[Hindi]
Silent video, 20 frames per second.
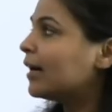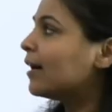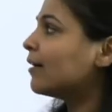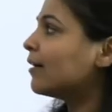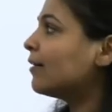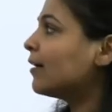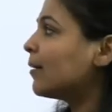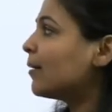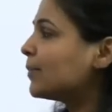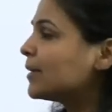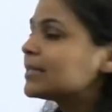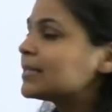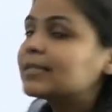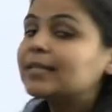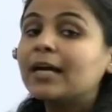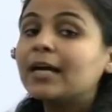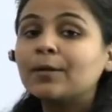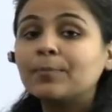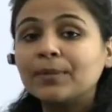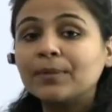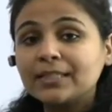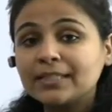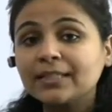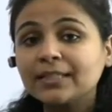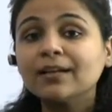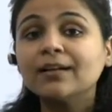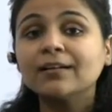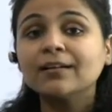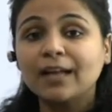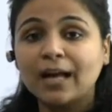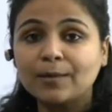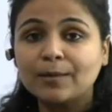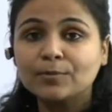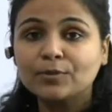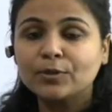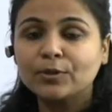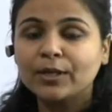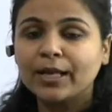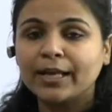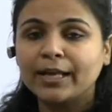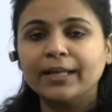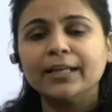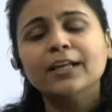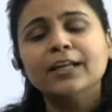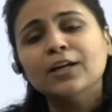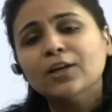अगर आपने सीआरपीसी का नाम सुना है